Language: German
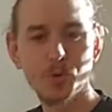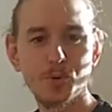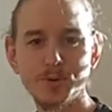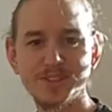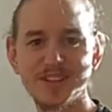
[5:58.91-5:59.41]

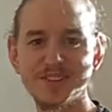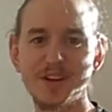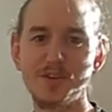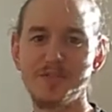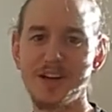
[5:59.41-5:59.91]
und das
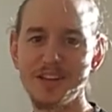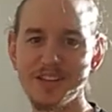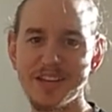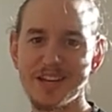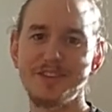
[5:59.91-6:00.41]
auf alle
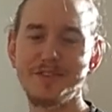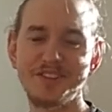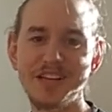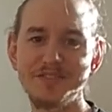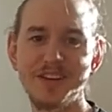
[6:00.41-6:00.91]
Kerne
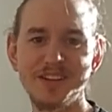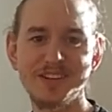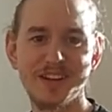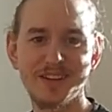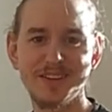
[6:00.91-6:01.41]
verteilt werden
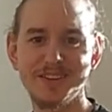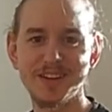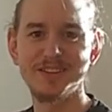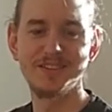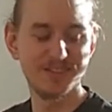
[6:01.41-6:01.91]
kann,
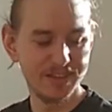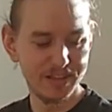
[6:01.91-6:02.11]
dann